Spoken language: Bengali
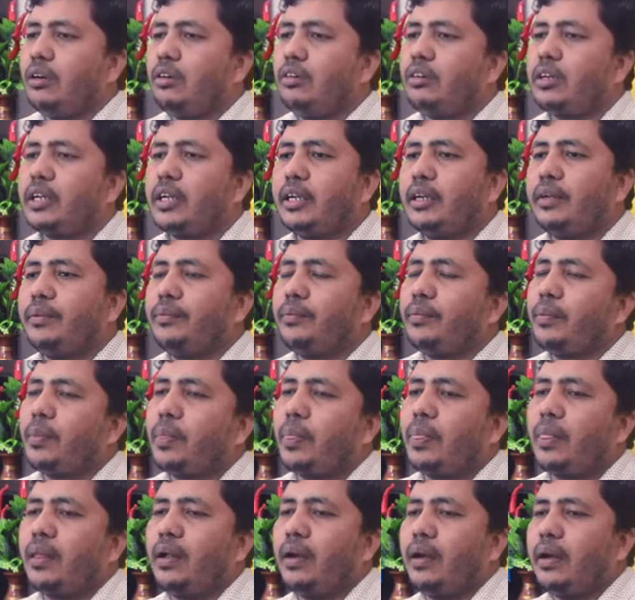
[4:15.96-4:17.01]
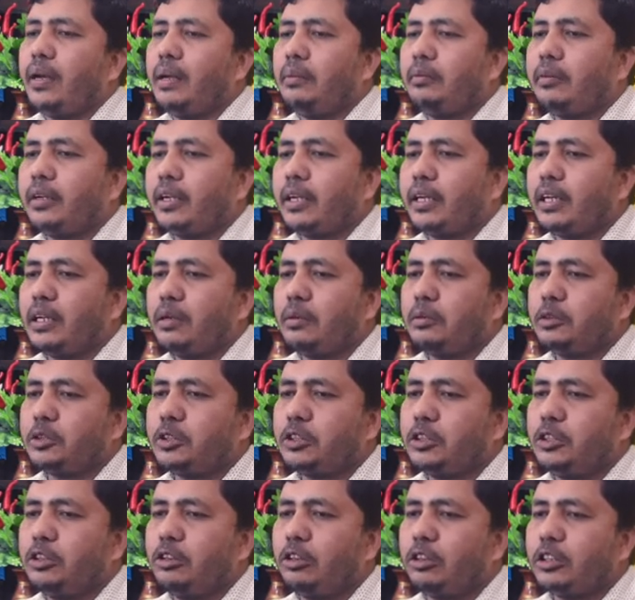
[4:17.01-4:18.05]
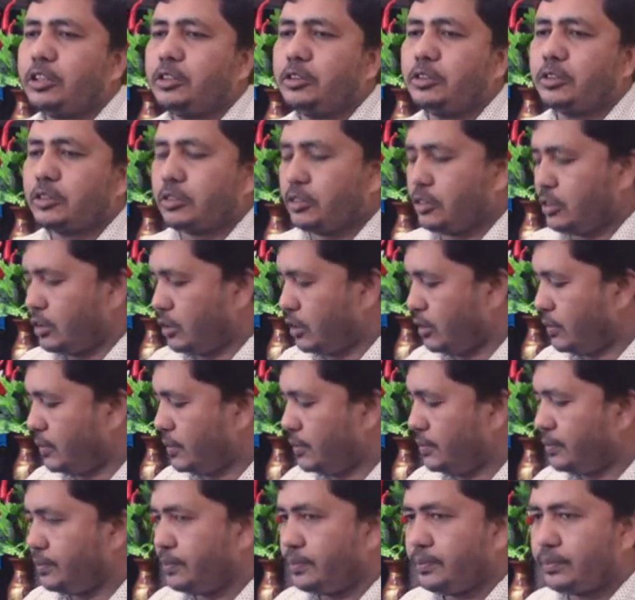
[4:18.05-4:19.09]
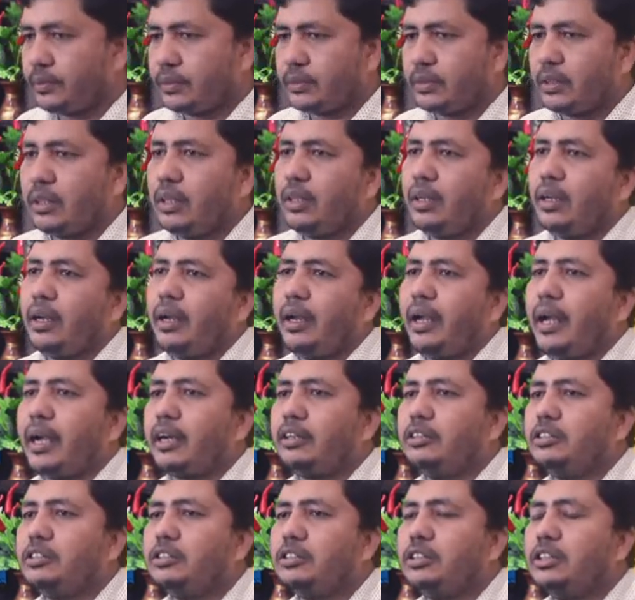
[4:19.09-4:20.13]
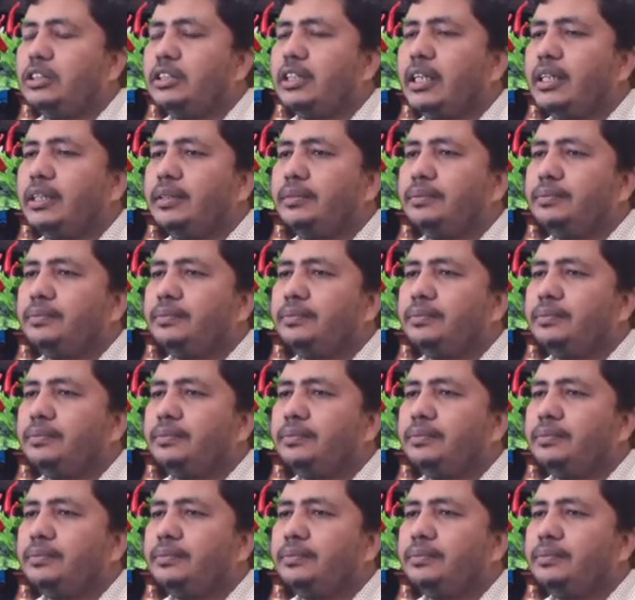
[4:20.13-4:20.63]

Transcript: ওকে এবং এখানে অবশ্যই ডট ইউজ করতে হবে এখন যদি যাই